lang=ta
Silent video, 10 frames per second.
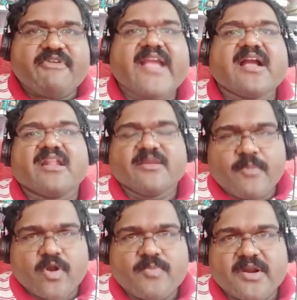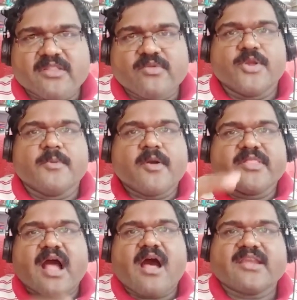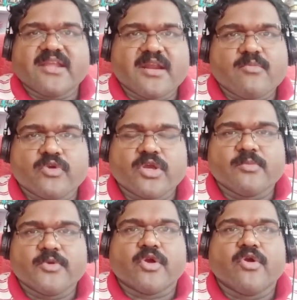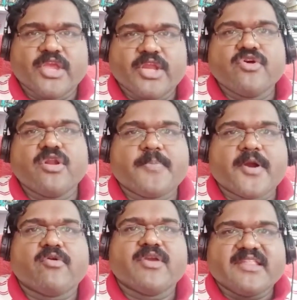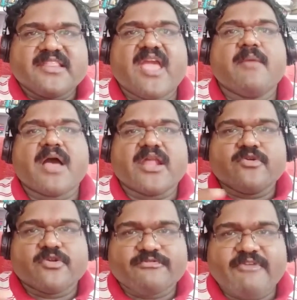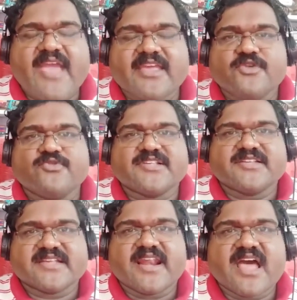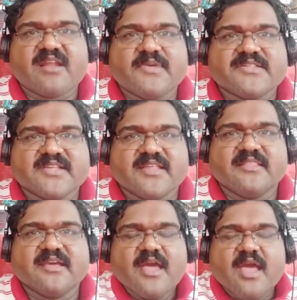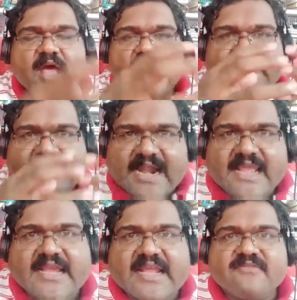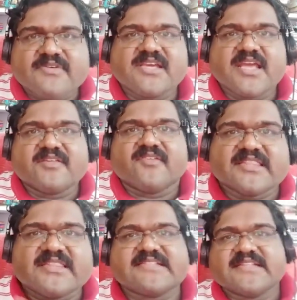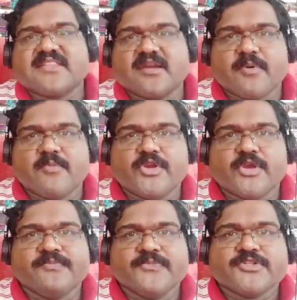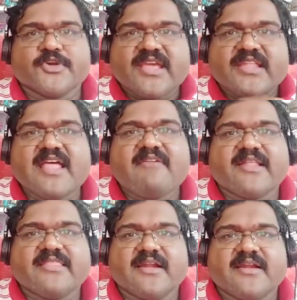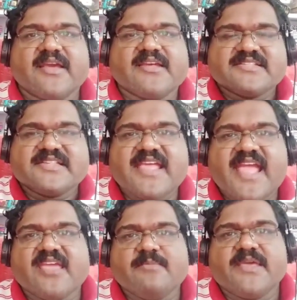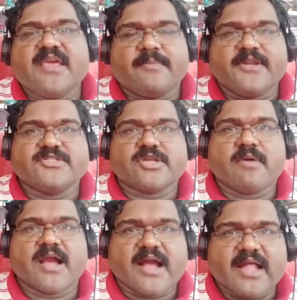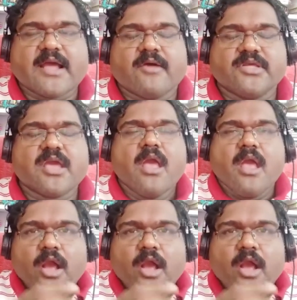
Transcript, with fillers: ஃபேக்காக ரிப்போர்ட் பண்ணுறது மூலிமா அந்த ஆர்டிக்கிளை முடக்க முடியும் இன்னொரு பக்கம் இதே மாதிரி ஒரு ஃபேக் டெக் யூசர்ஸ் எல்லாருமே சேர்ந்து நடக்கிற விஷயத்தை வந்து திசை திருப்ப முடியும் ஸோ இதை வந்துட்டு சிஐபி அப்படின்னு சொல்லுவாங்க அதாவது